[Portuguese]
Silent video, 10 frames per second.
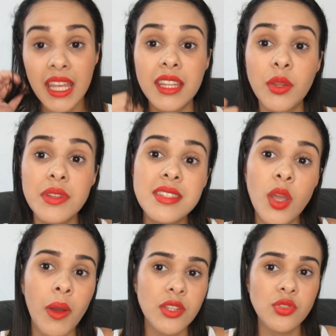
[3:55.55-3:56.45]
Então, assim,
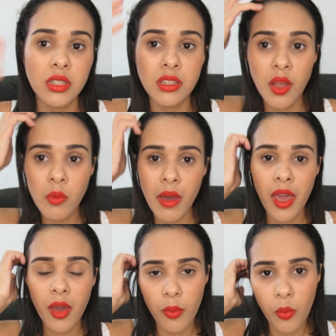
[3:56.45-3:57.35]
eu acho que não
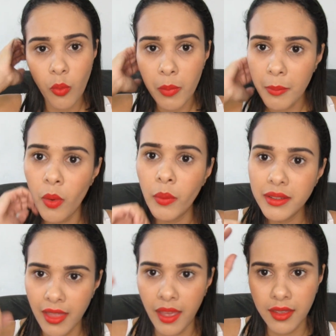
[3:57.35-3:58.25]
é uma boa
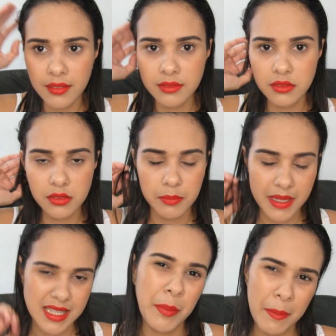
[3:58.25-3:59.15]
ideia
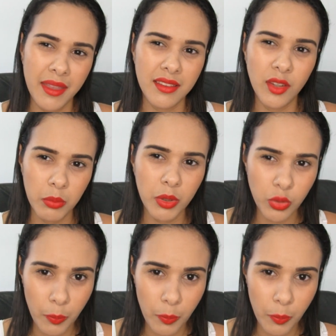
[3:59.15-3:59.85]
passar pimenta no bico do